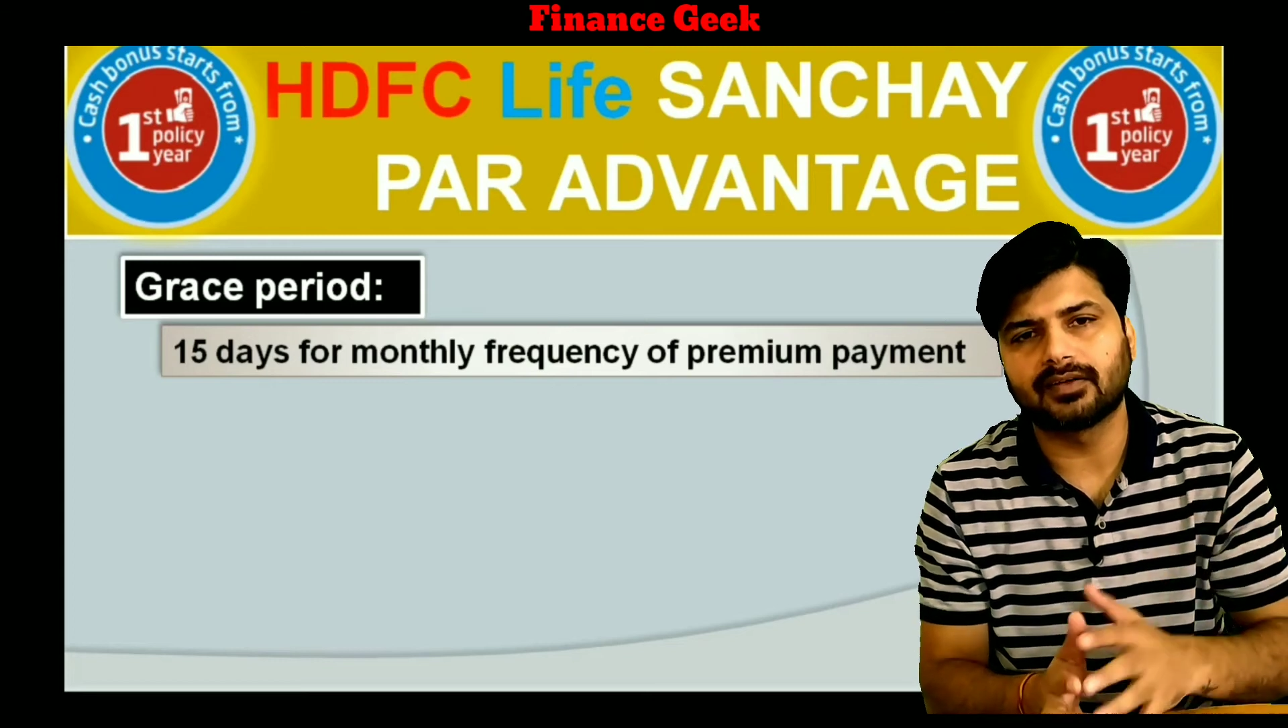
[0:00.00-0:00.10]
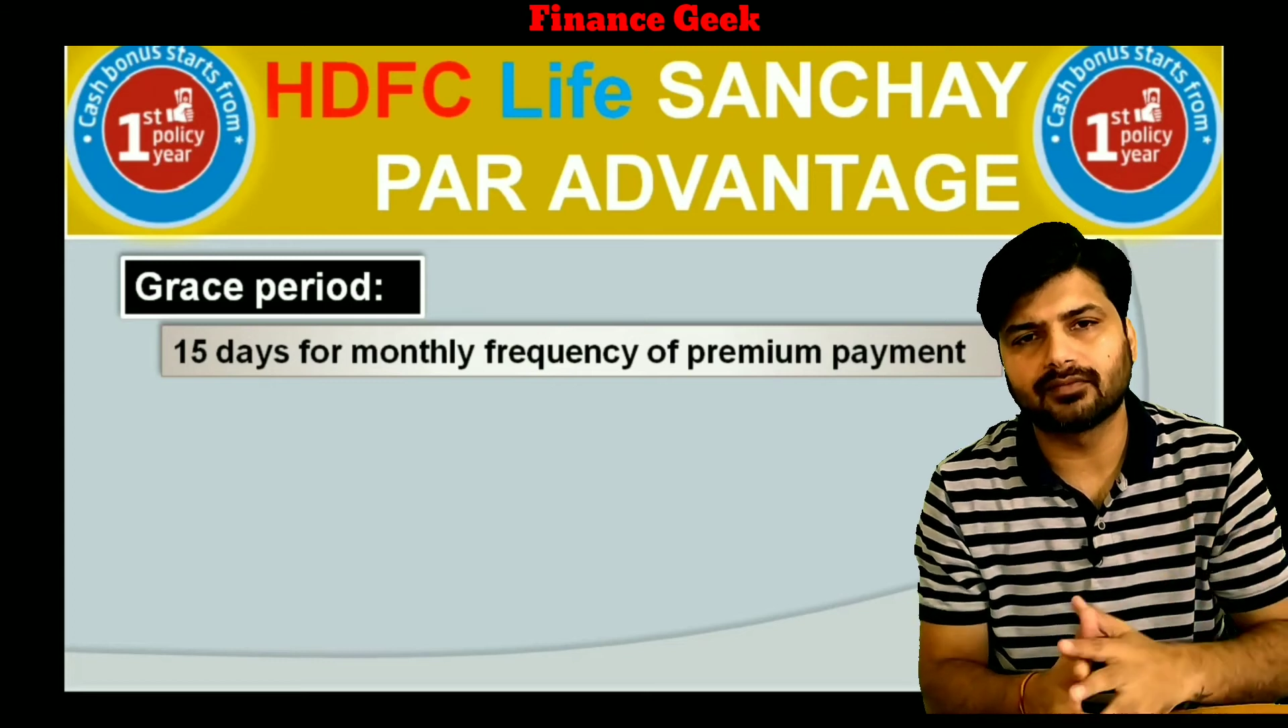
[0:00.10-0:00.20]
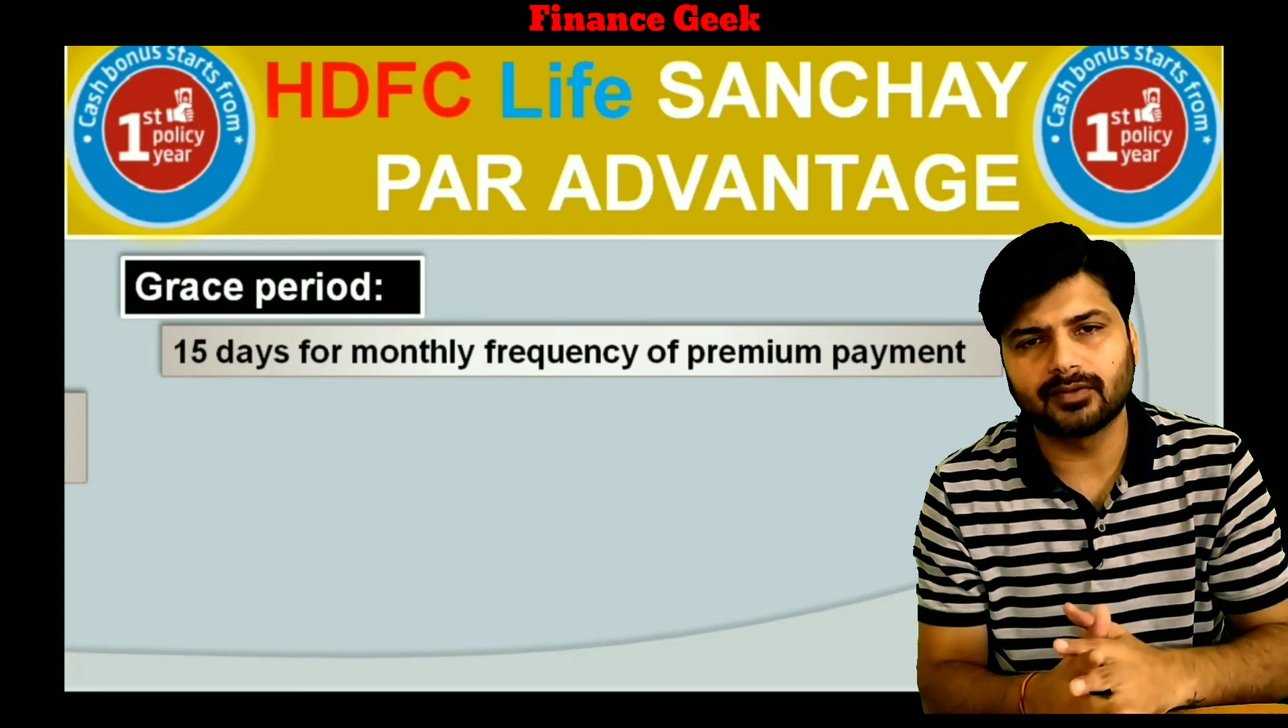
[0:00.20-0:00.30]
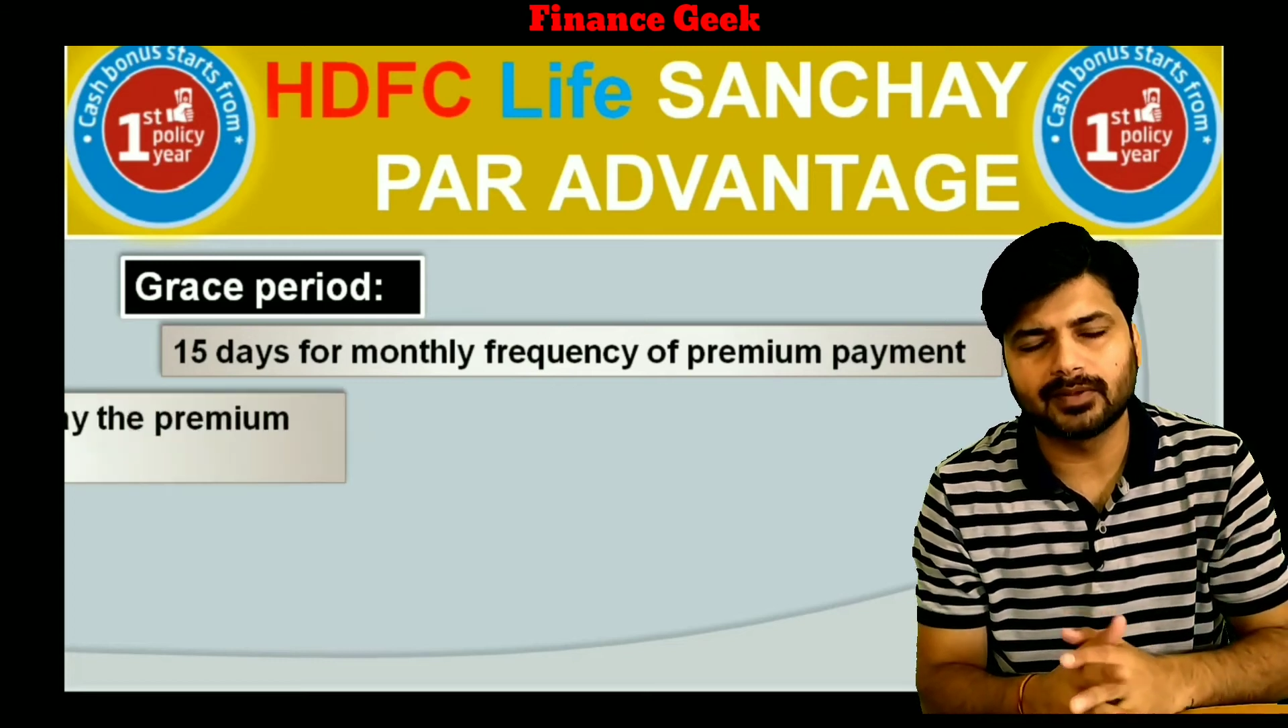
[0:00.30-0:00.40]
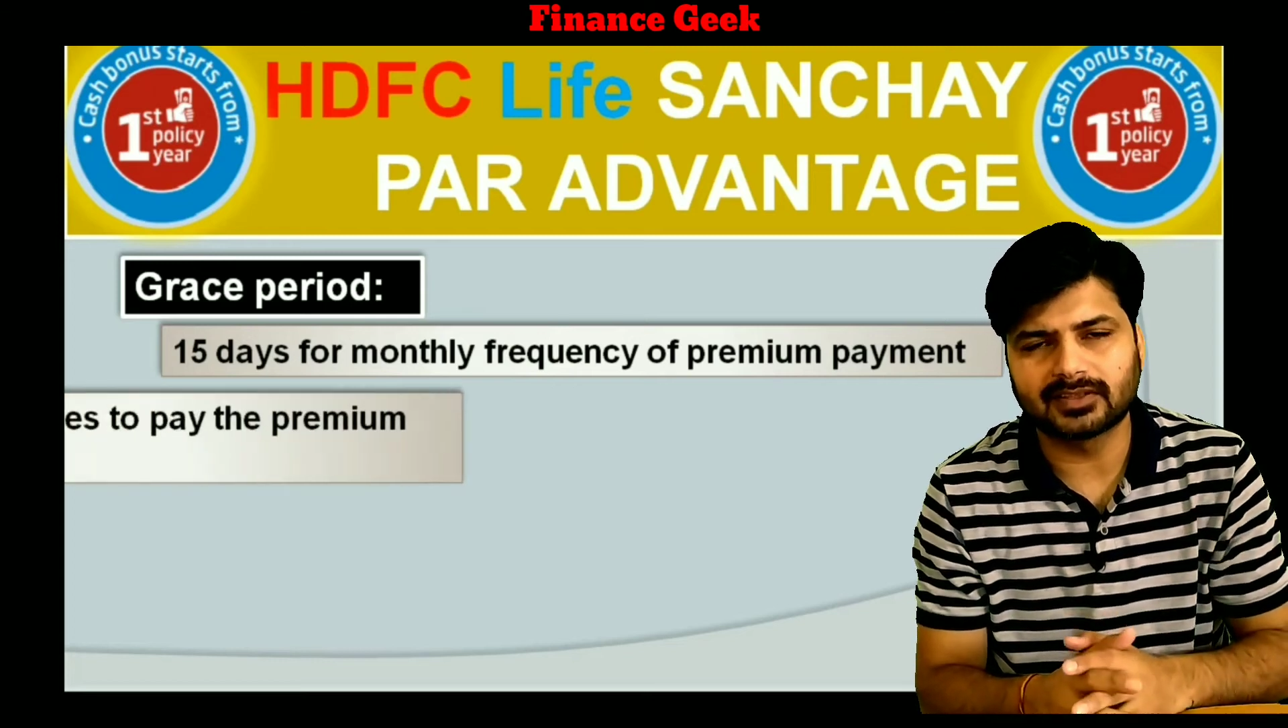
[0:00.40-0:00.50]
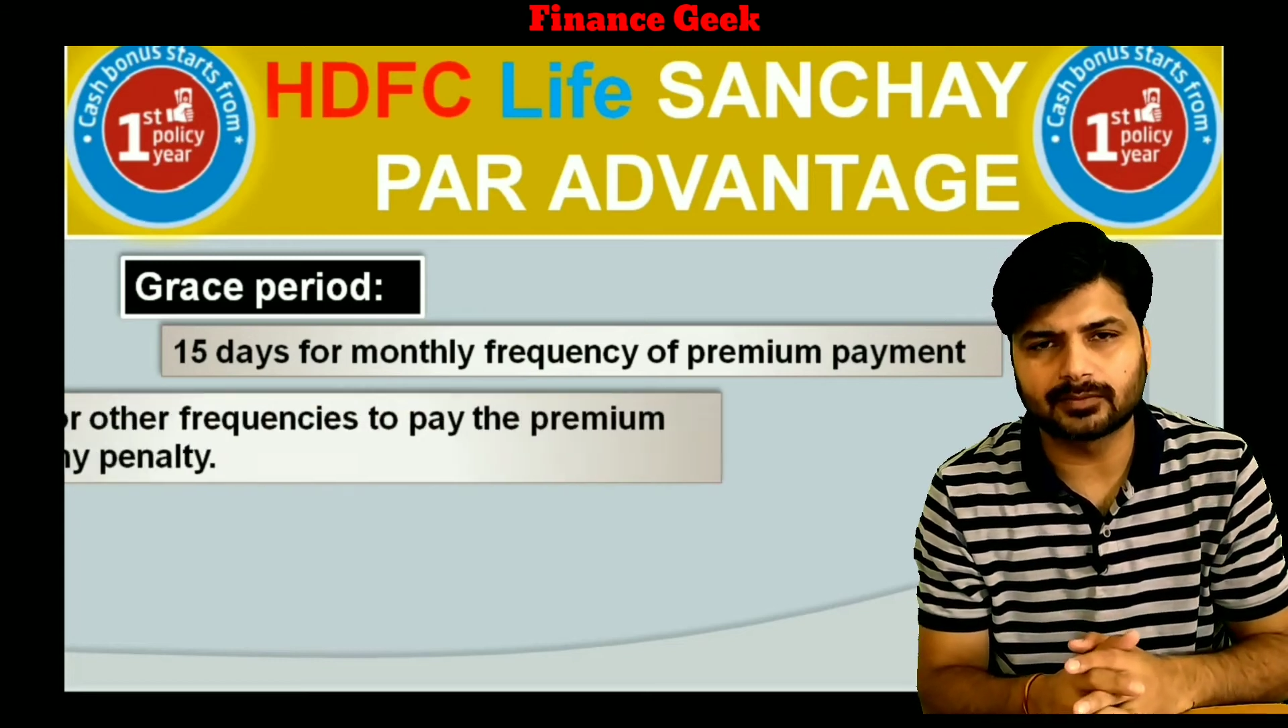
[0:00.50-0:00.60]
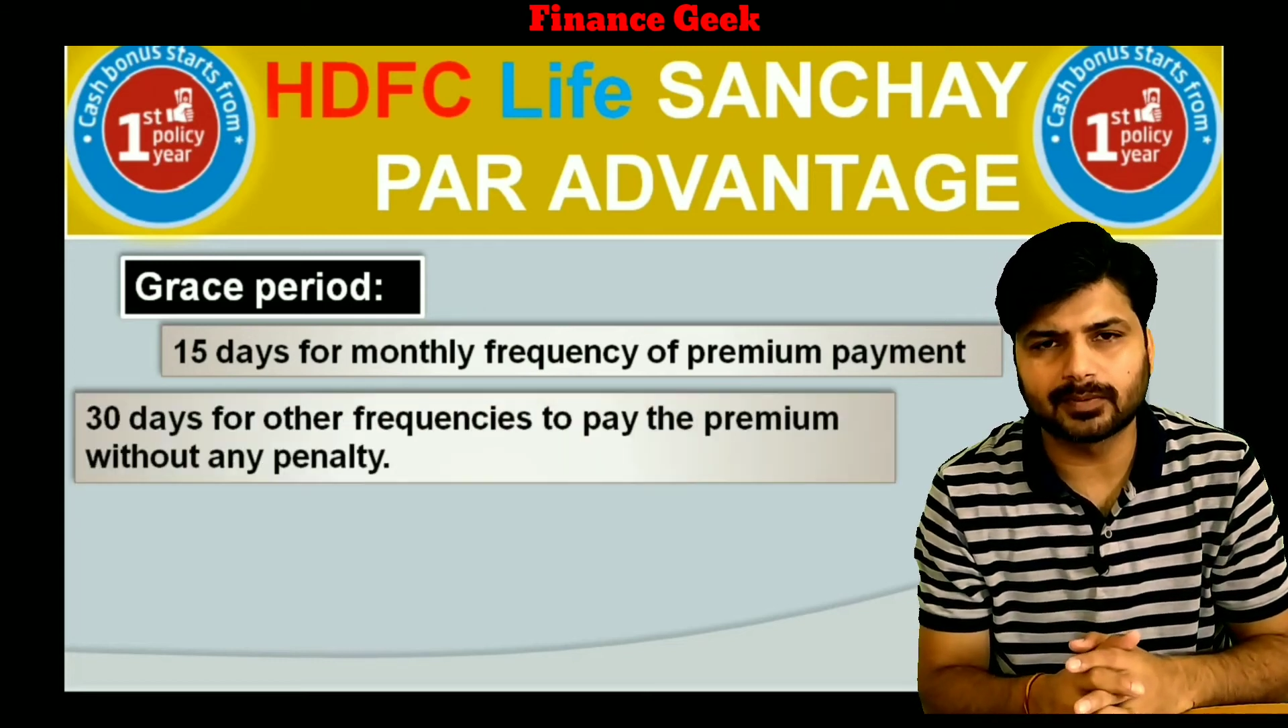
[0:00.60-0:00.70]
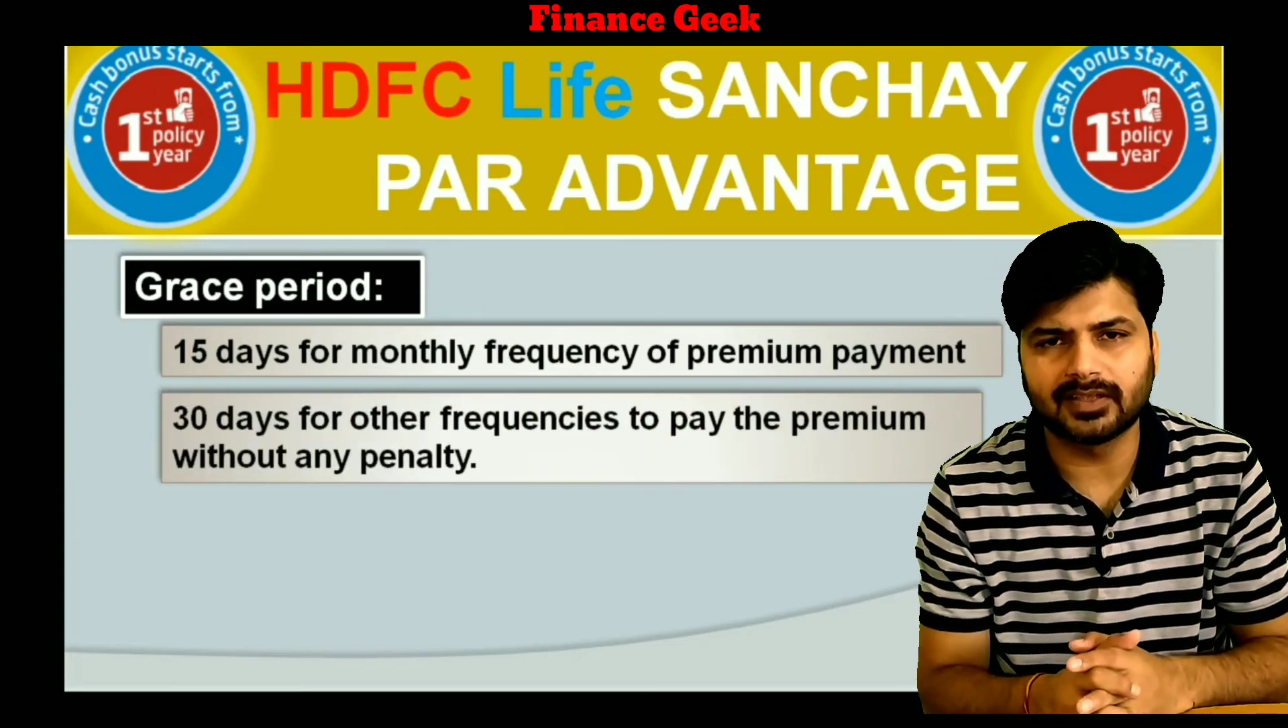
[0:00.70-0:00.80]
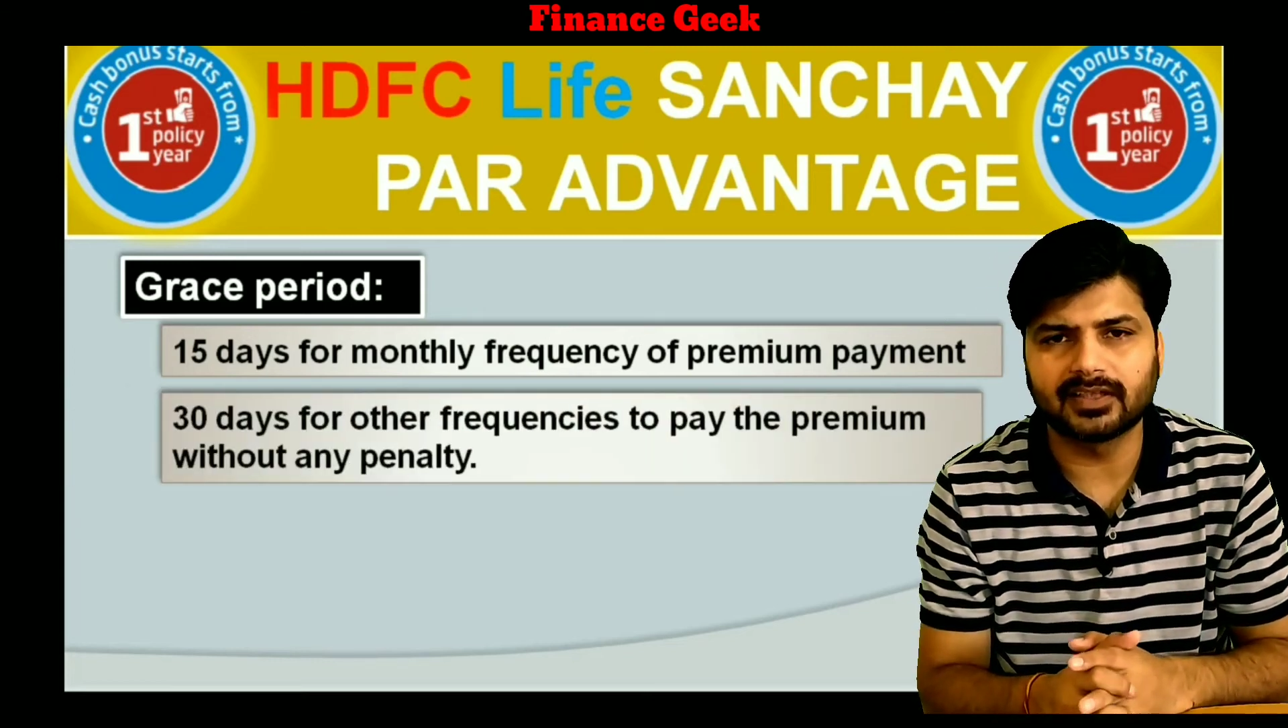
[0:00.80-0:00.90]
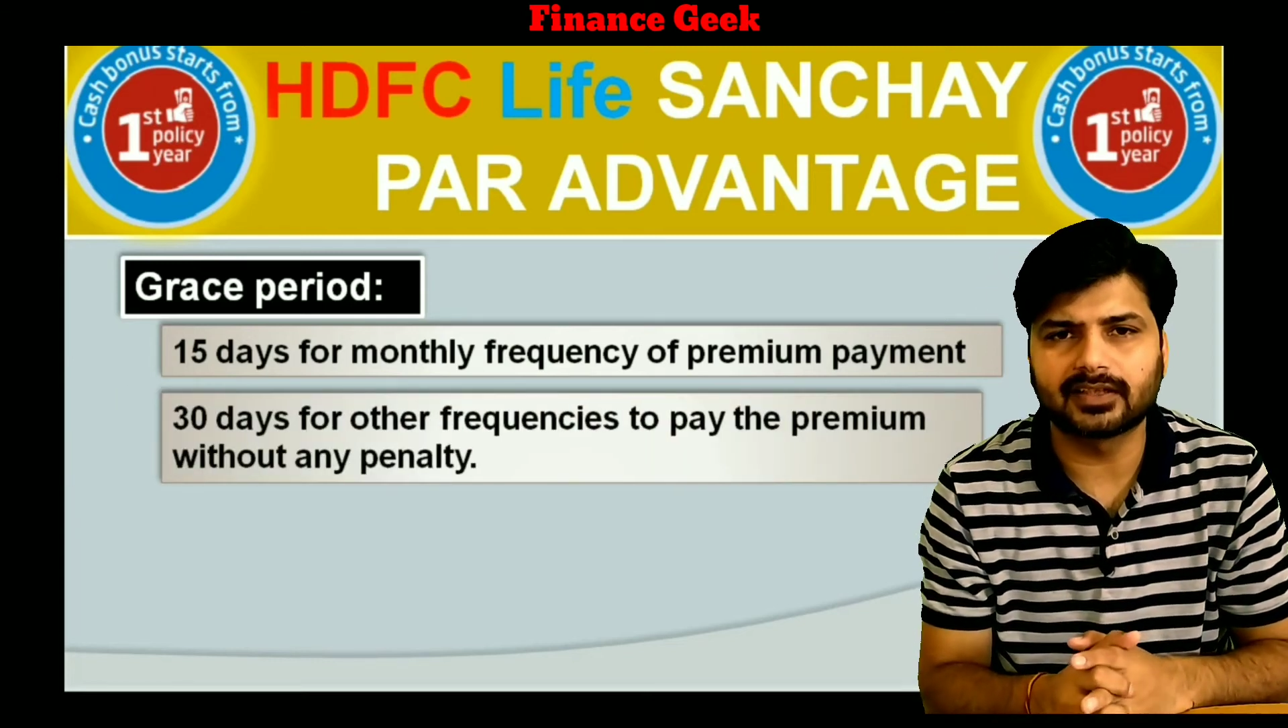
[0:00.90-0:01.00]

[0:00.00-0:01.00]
एनुअल बेसिस पे ले